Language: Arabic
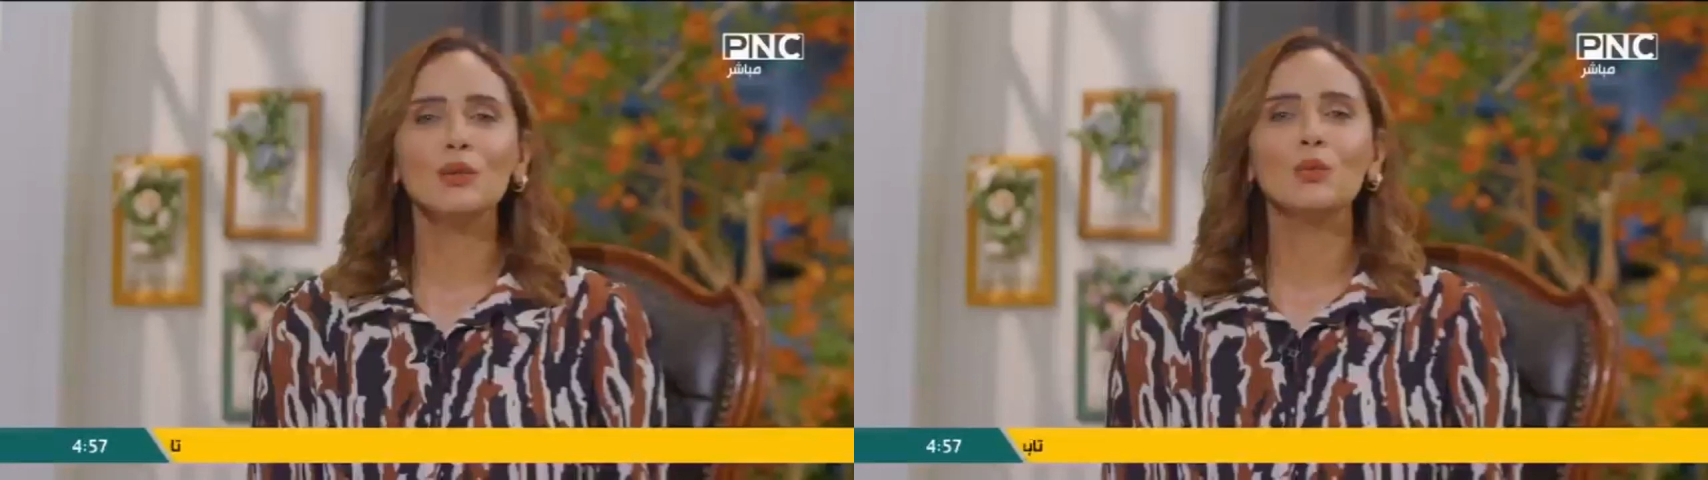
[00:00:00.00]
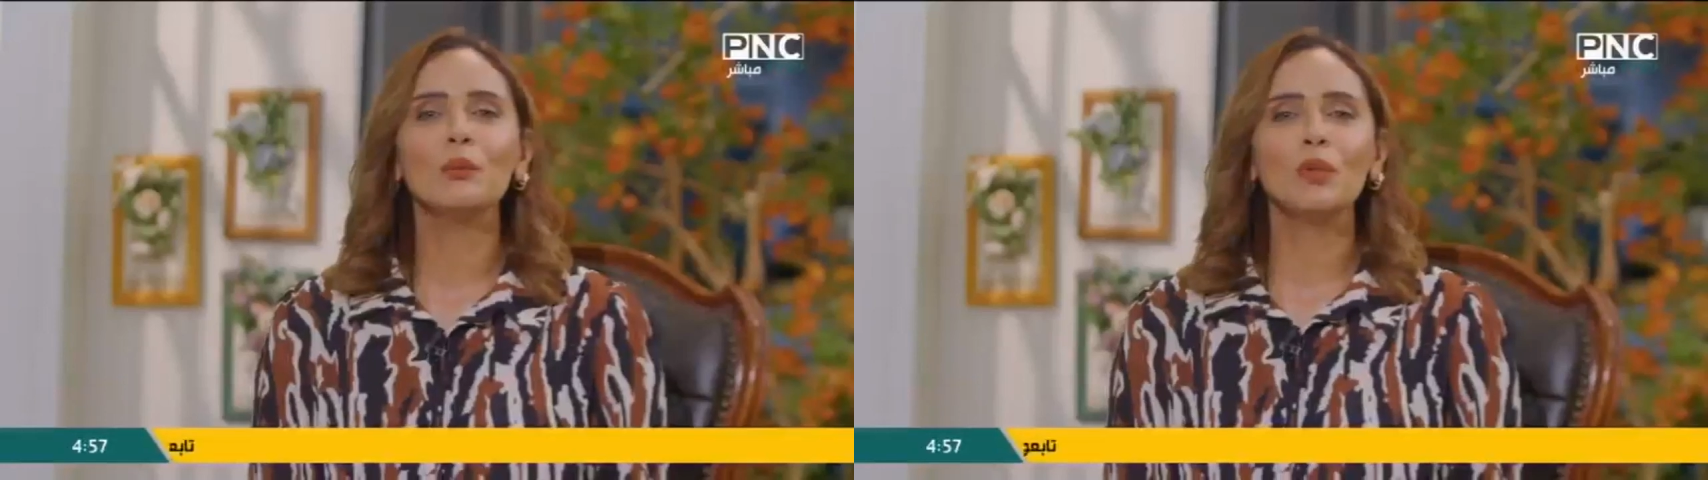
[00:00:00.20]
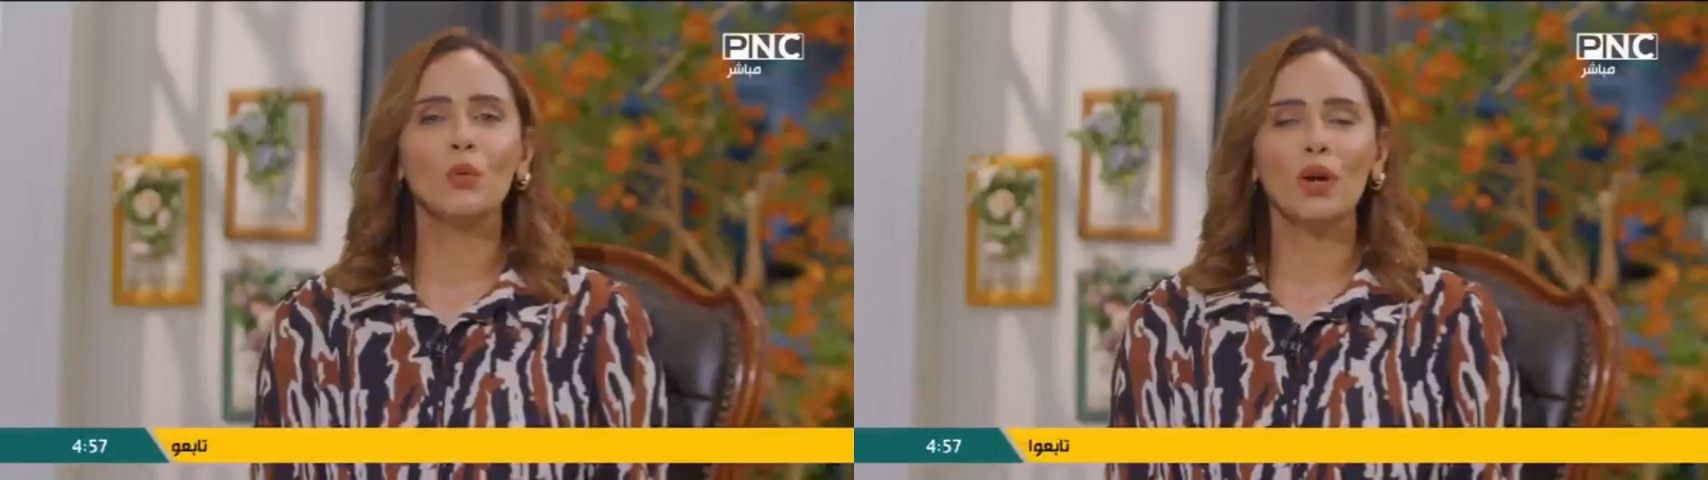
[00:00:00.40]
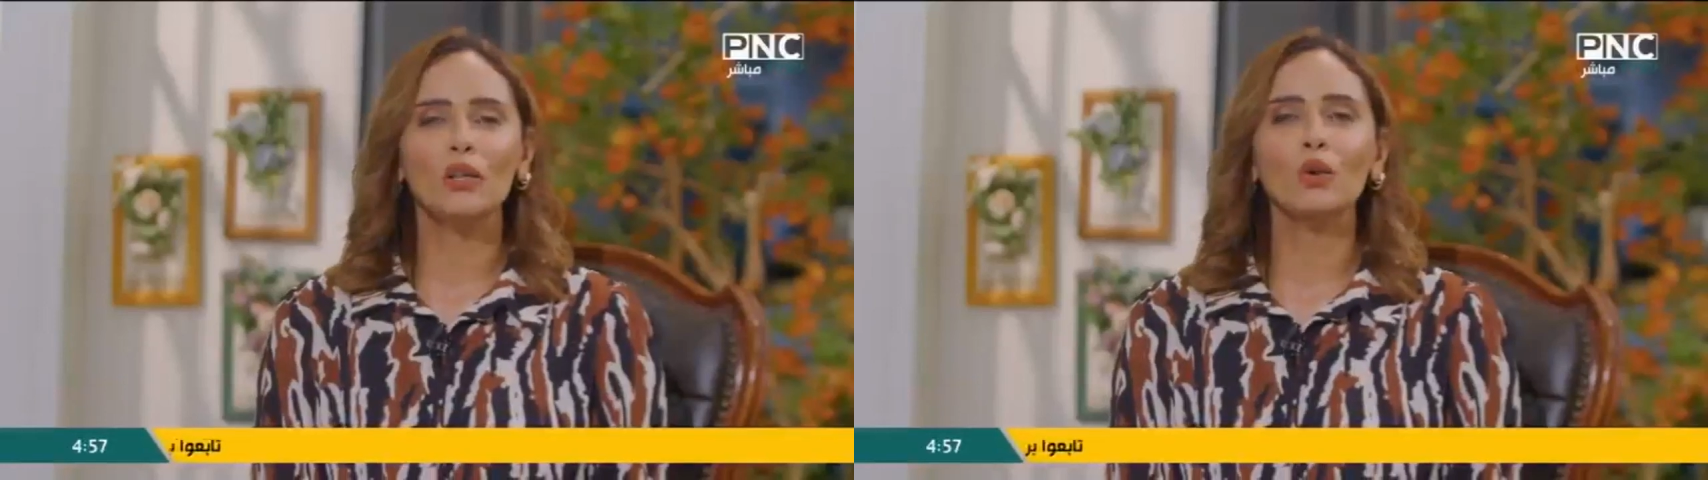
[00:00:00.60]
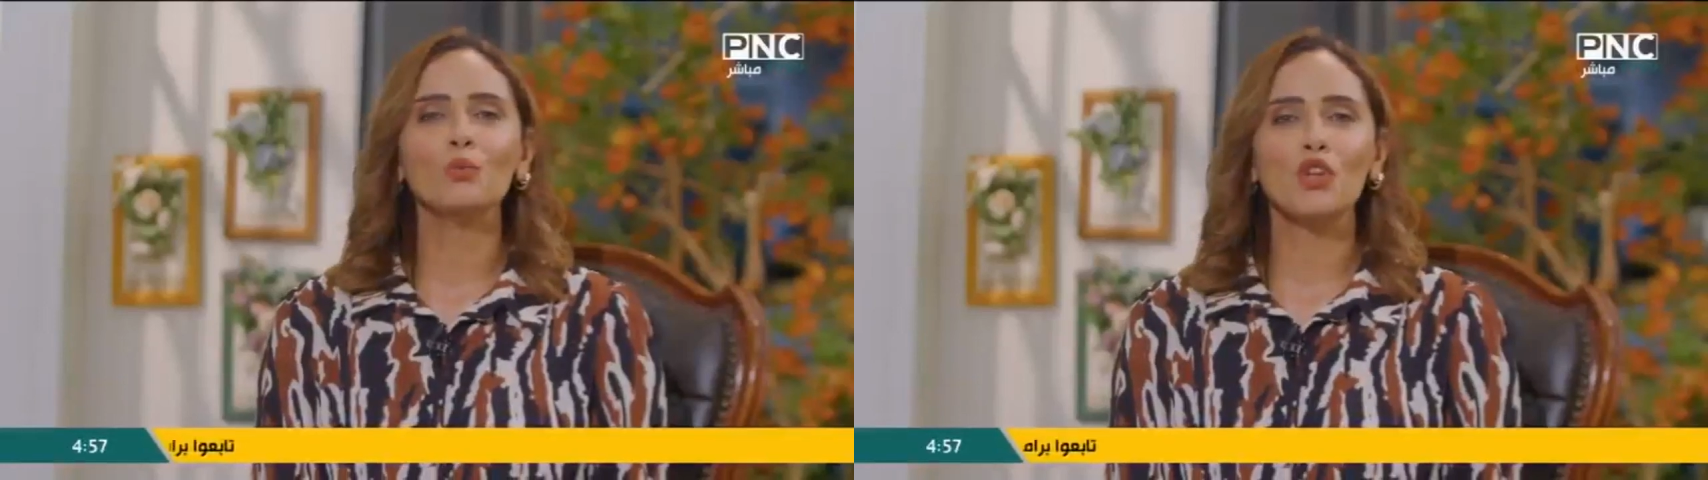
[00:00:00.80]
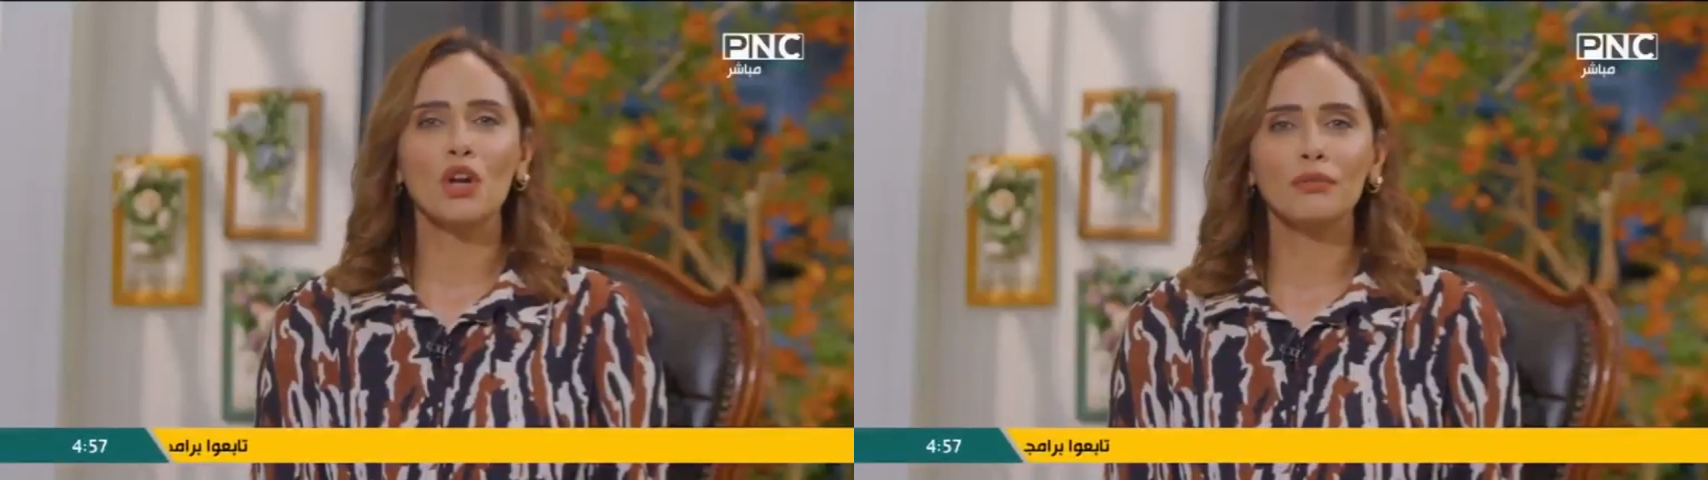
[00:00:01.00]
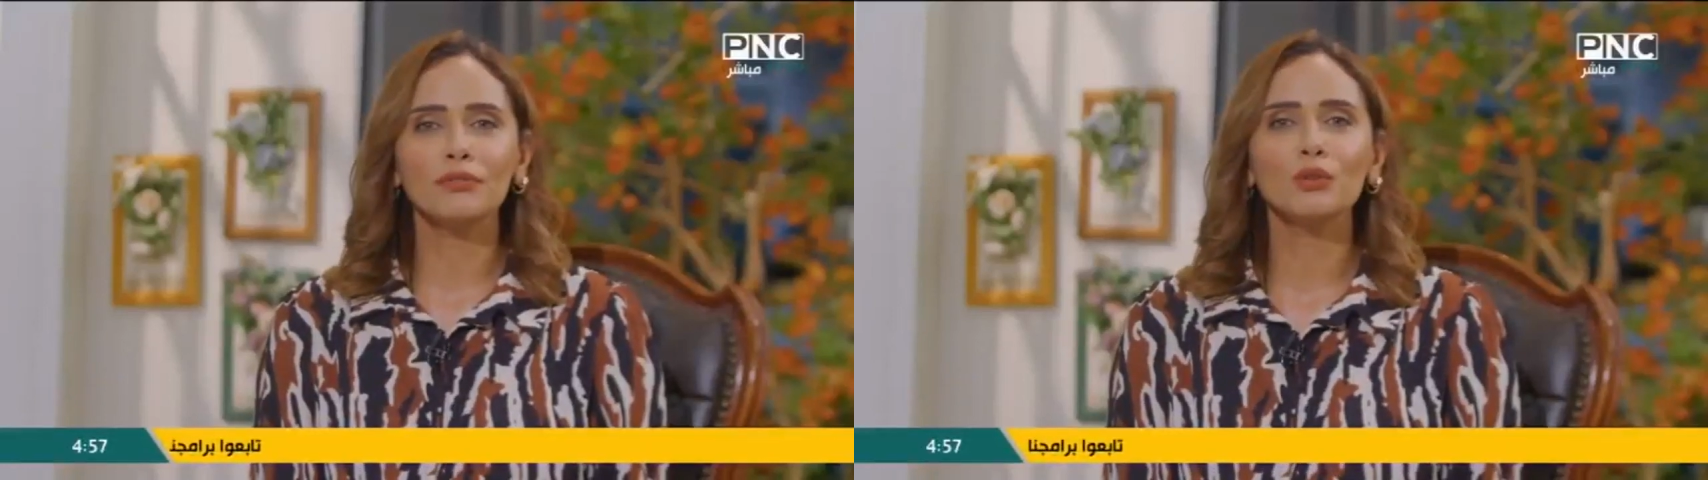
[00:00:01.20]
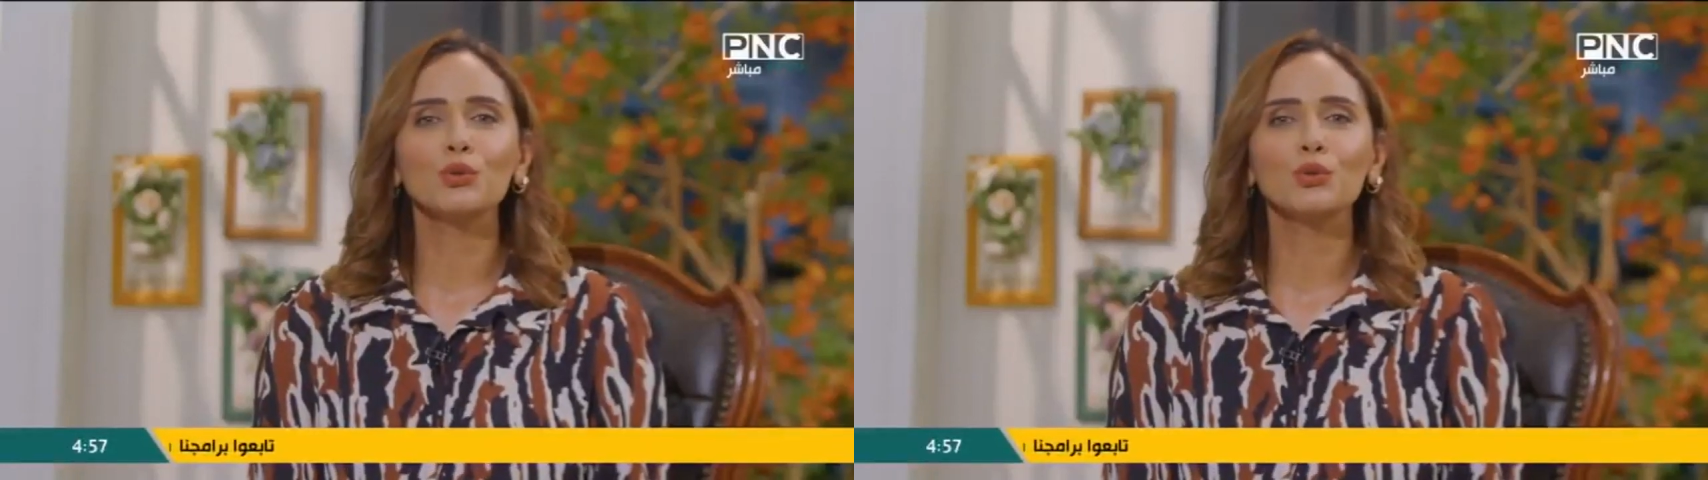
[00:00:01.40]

ومنورنا ومشرفنا